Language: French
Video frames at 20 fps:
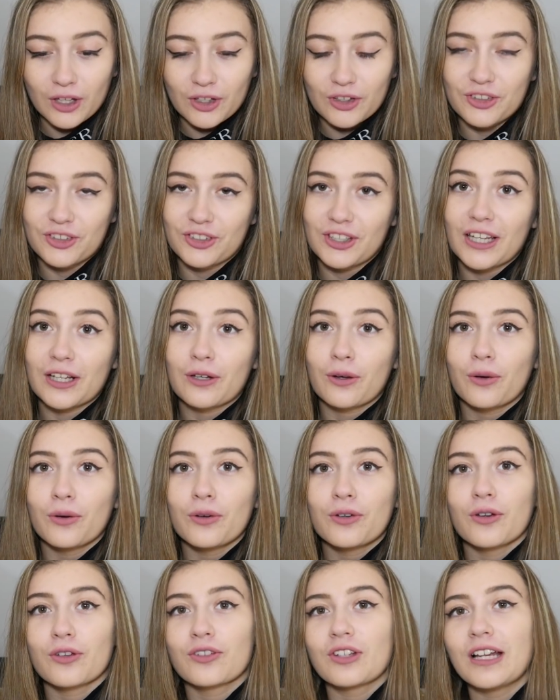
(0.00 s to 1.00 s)
j'ai
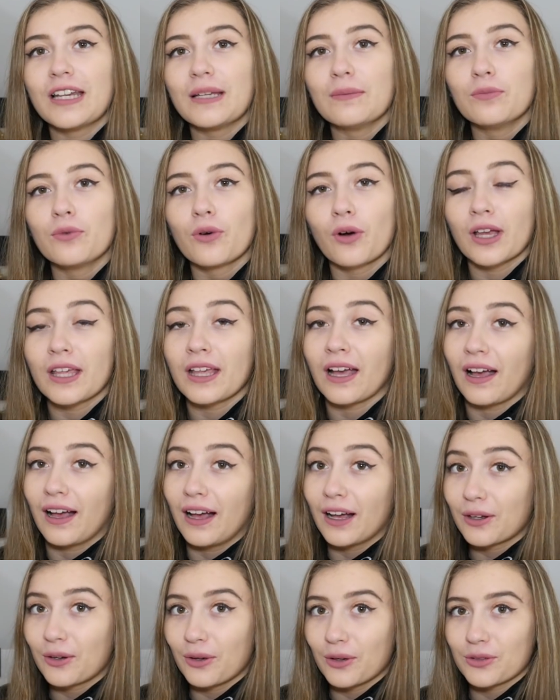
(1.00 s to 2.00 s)
cru que j'allais mourir
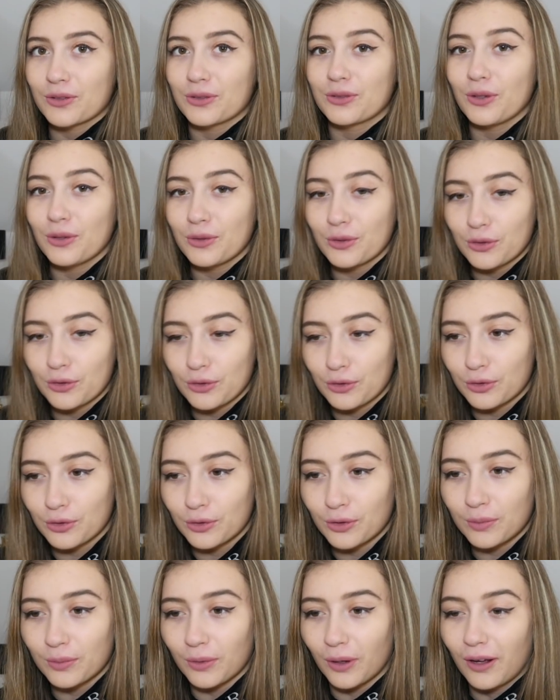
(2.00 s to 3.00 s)
à cause de
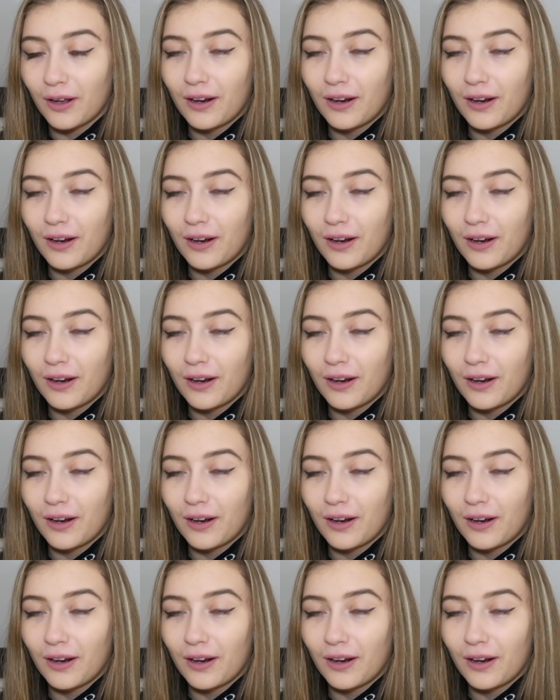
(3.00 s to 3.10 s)
YouTube.